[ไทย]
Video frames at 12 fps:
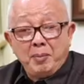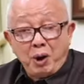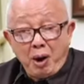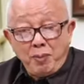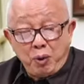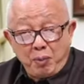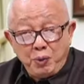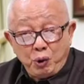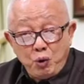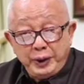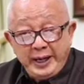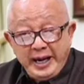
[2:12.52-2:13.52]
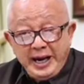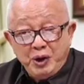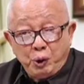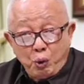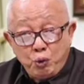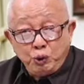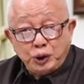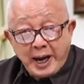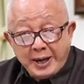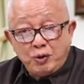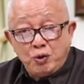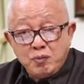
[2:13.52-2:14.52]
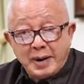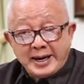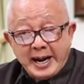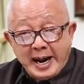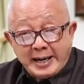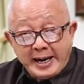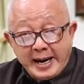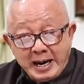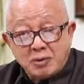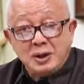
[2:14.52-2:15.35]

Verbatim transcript: เพราะผมรู้ขี้รู้ไส้คุณมานานแล้ว